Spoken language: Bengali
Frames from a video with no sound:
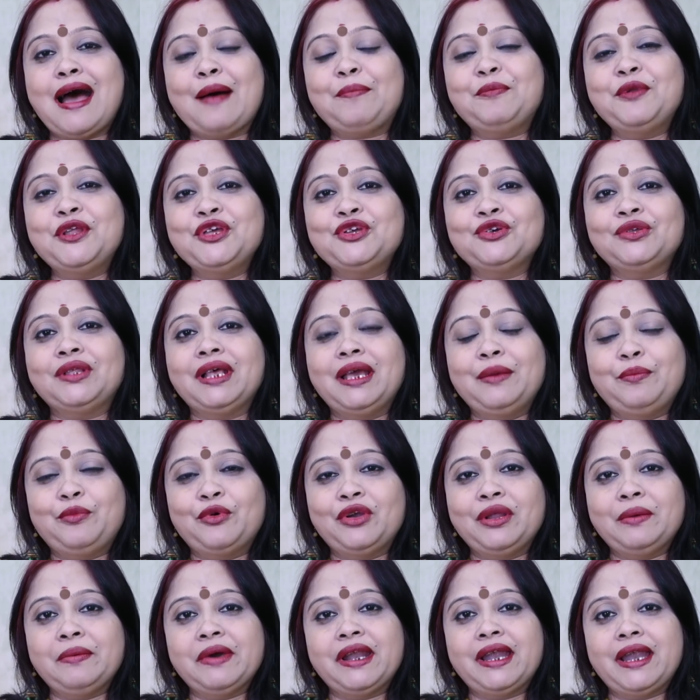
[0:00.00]
আপনি যদি এই
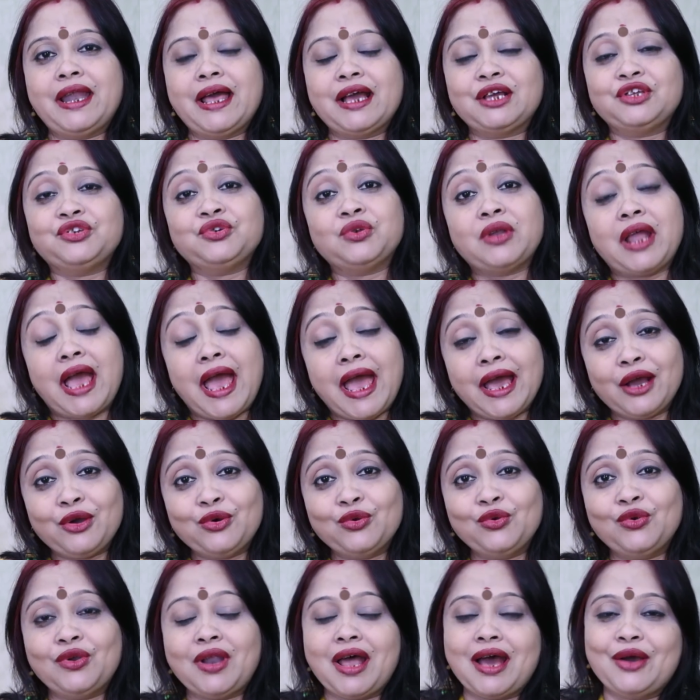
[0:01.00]
পরিবারের একজন
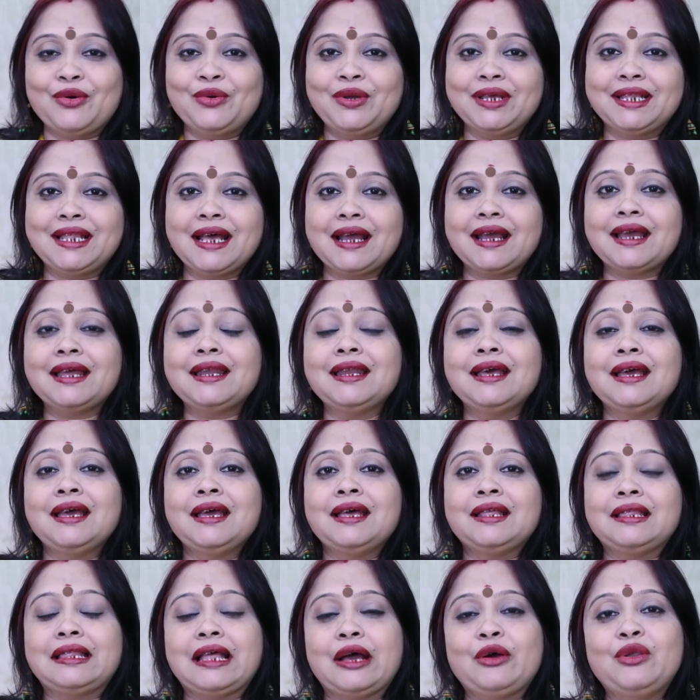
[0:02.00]
এখনো না হয়ে থাকেন
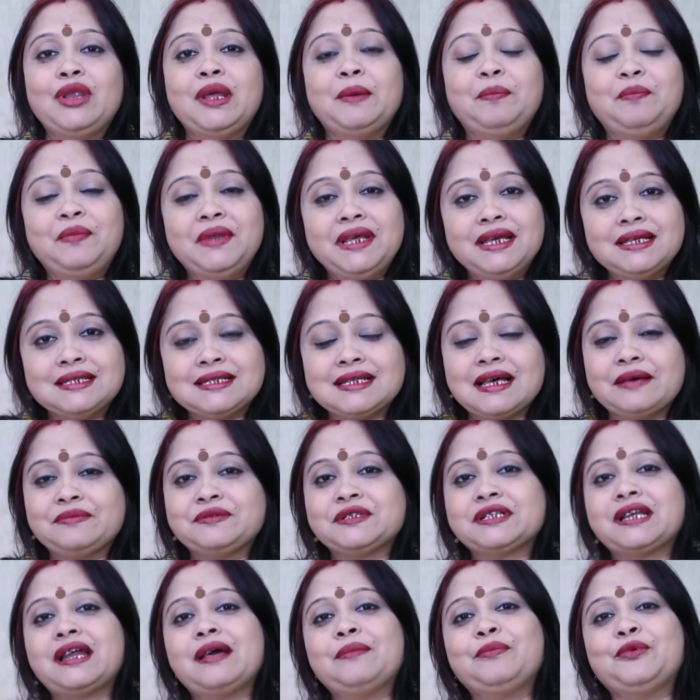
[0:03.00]
তাহলে প্লিজ
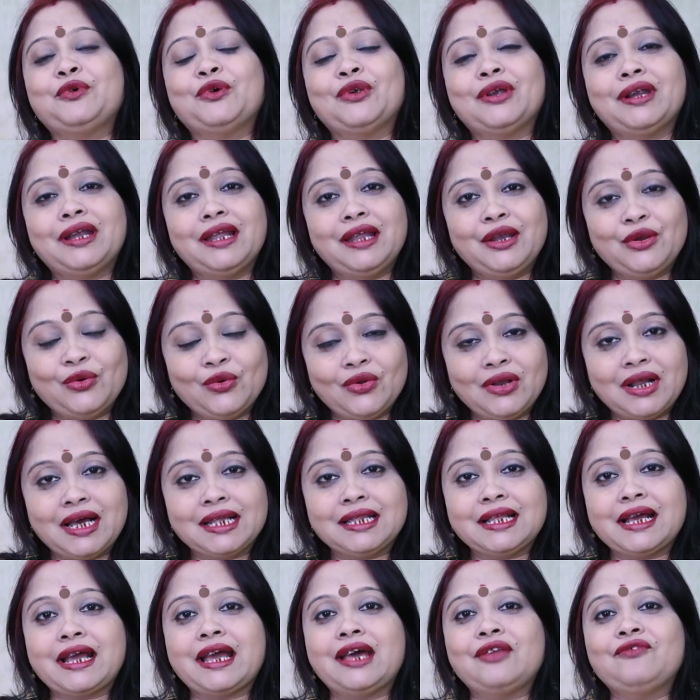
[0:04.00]
সাবস্ক্রাইব করে নিন
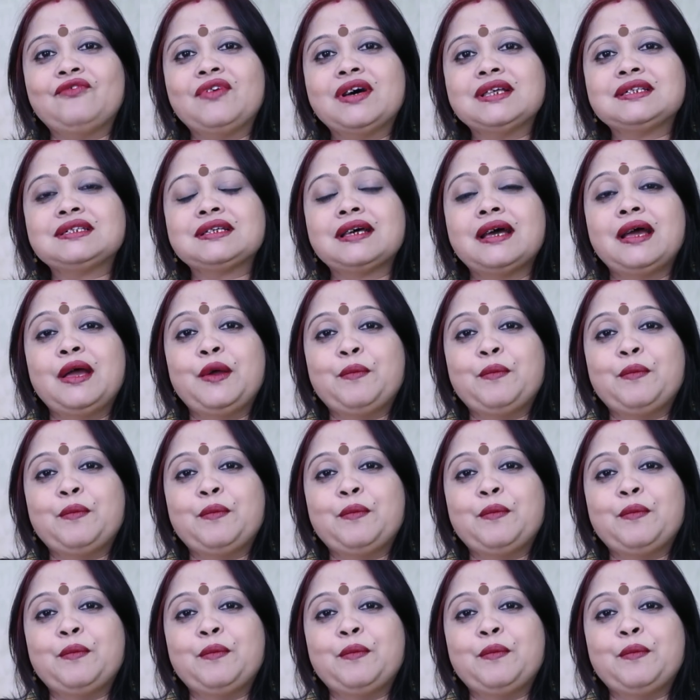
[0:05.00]
কলকাতা ক্যানভাস